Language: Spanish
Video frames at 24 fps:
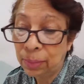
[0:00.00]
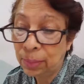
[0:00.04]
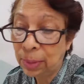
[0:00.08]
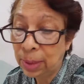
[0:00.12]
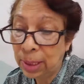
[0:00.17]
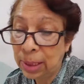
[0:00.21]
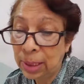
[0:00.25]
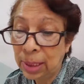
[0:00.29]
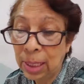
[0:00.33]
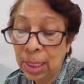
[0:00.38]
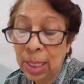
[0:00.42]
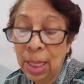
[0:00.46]

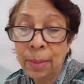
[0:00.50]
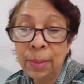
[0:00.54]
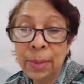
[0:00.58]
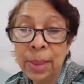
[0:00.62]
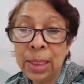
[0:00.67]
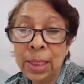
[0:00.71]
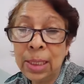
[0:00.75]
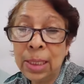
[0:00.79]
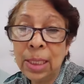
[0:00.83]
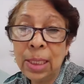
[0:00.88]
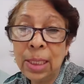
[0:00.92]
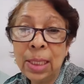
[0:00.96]

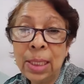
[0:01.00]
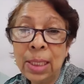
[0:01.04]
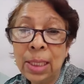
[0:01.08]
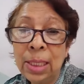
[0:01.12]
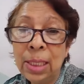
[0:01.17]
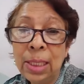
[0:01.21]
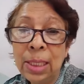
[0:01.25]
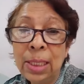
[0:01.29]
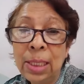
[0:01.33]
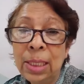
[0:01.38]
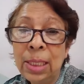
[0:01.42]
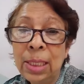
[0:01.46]
prácticamente
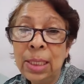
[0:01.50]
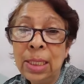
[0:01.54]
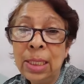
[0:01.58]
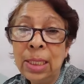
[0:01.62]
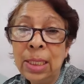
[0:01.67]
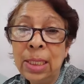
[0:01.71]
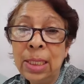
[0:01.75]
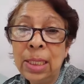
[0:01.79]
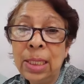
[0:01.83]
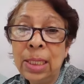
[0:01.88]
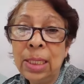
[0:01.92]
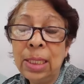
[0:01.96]

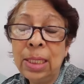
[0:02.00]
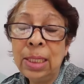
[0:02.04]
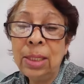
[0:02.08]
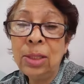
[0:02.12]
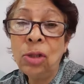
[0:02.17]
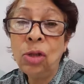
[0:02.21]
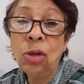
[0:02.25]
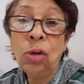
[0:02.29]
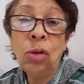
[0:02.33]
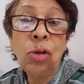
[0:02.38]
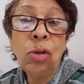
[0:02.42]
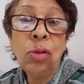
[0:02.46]
eh,
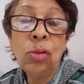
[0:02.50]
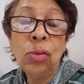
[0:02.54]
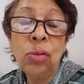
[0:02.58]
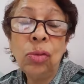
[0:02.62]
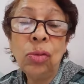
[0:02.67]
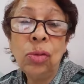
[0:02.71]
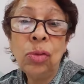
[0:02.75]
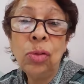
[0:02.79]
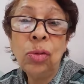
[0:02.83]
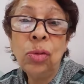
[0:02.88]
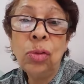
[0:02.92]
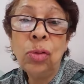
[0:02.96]
no,
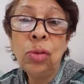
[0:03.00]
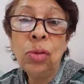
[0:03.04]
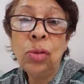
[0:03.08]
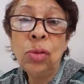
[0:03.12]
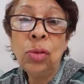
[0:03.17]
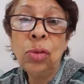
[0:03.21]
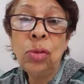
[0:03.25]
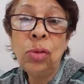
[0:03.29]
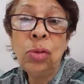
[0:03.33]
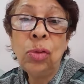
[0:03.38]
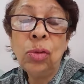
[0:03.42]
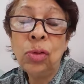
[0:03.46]

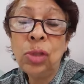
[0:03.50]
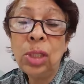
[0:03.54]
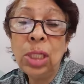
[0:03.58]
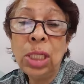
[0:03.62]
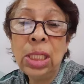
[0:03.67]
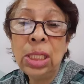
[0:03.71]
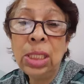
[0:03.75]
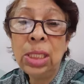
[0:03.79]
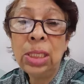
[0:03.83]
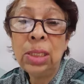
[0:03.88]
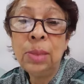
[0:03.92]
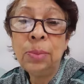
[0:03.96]
no
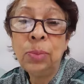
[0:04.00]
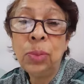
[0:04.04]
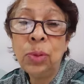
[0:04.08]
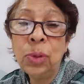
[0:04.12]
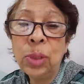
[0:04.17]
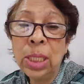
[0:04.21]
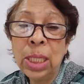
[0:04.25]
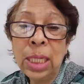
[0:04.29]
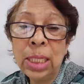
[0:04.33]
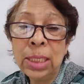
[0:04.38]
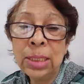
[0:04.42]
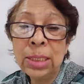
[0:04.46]
tiene por
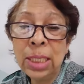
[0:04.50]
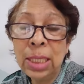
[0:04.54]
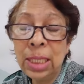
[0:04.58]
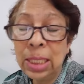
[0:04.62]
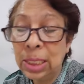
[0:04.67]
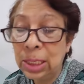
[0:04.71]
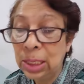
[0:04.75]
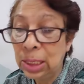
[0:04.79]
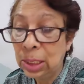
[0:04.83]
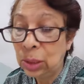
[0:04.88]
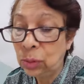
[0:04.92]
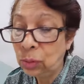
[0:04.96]
qué
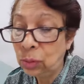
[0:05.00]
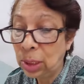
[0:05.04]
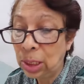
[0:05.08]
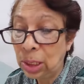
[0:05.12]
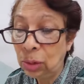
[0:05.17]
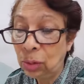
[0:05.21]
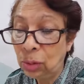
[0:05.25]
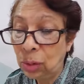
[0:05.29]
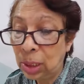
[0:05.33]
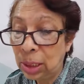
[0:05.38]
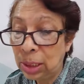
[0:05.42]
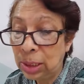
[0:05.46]
dársele una
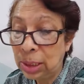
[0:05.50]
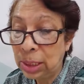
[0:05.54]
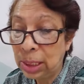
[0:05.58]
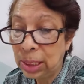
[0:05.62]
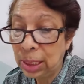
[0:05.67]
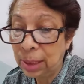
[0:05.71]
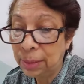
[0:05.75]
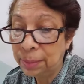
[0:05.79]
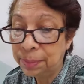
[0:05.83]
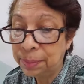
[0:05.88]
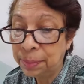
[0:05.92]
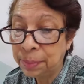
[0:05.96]

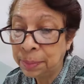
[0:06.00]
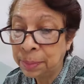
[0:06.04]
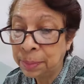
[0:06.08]
idolatría.